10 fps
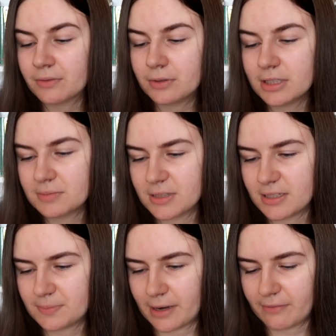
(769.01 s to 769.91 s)
W ogóle
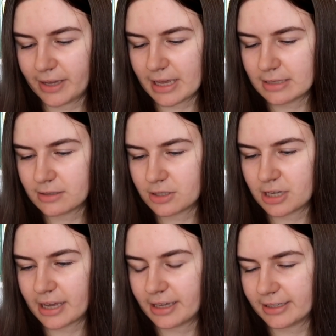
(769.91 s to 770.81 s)
śmieszna sprawa jest,
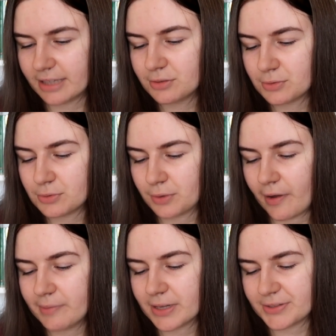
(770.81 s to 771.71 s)
że jak ja to
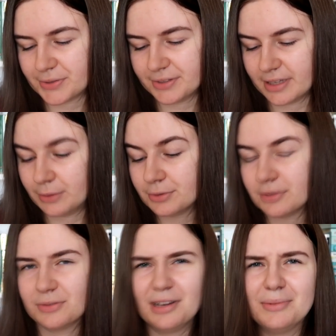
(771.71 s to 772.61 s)
słuchałam na Storytelu, to
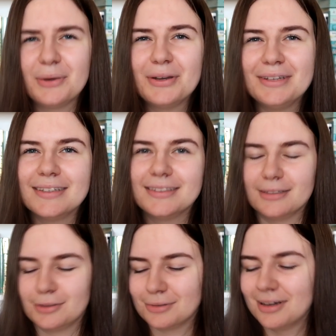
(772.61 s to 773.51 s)
to w ogóle miało inny
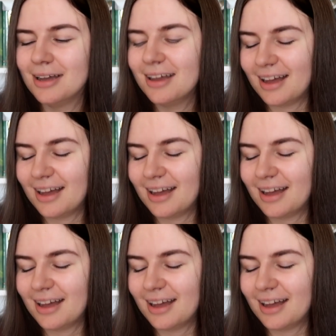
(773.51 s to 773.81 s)
tytuł,